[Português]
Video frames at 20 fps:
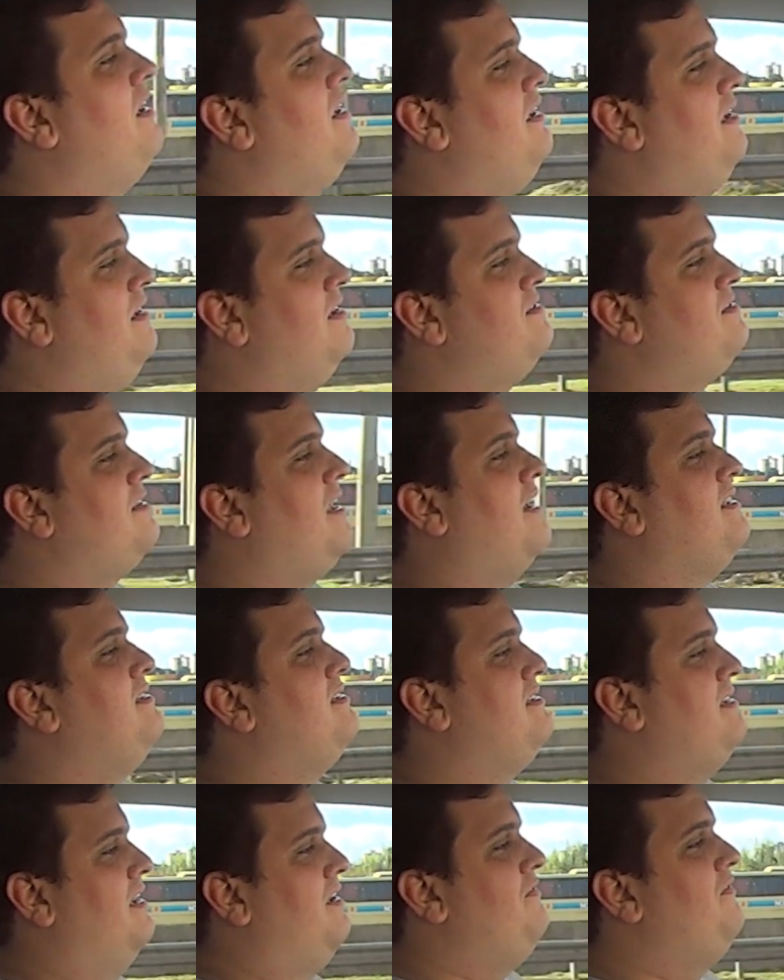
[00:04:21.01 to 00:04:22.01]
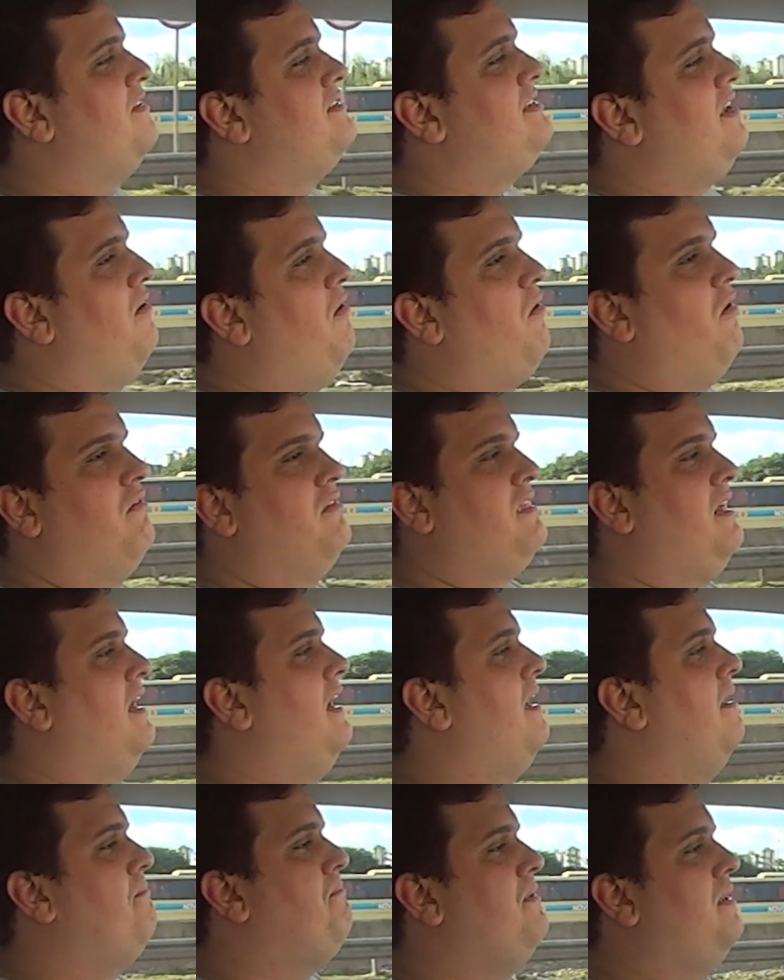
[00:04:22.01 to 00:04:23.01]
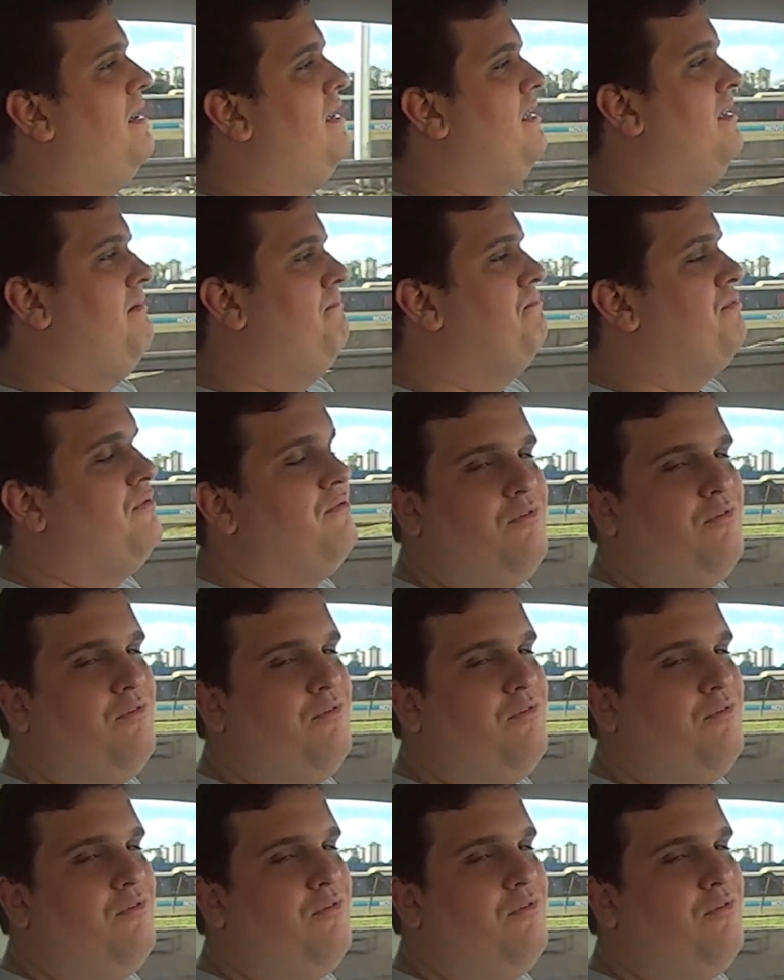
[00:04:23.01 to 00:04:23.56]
E isso quer dizer que você encontra up aí